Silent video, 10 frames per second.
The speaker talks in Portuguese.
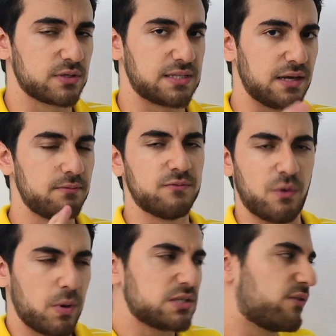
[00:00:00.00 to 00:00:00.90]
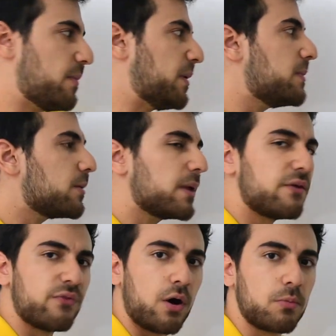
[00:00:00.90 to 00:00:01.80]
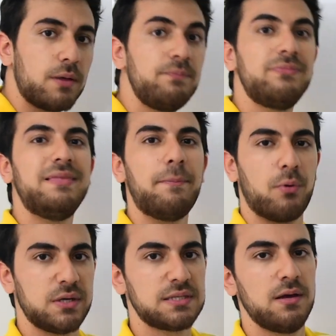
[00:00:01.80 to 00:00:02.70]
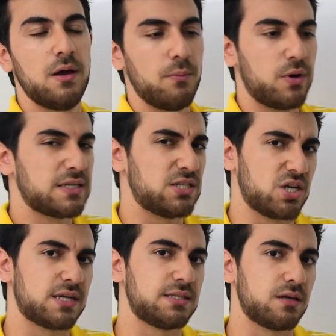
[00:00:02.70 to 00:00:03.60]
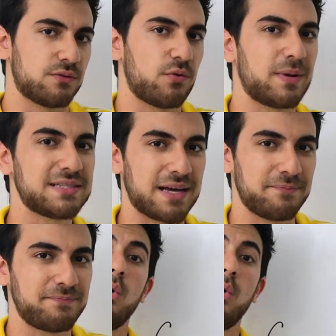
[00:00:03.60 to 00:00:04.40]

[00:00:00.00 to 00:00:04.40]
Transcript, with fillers: você. Vamos resolver primeiro pela fórmula, depois por essa dicasinha que eu vou passar.